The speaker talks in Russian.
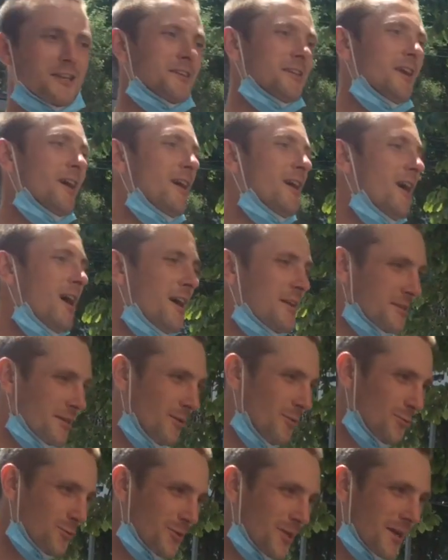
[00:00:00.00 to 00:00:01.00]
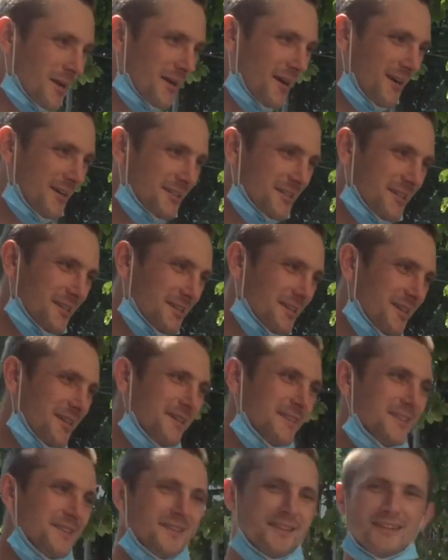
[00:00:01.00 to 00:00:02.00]
они Англию накажут.
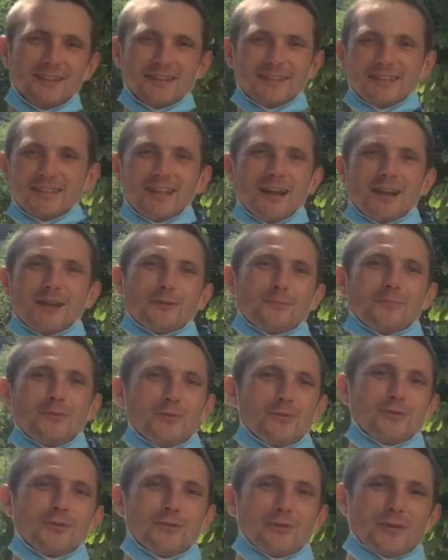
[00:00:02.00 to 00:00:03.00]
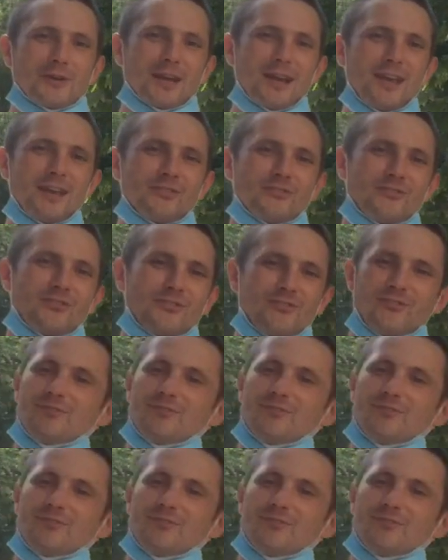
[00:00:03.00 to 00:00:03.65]
Я люблю Украину.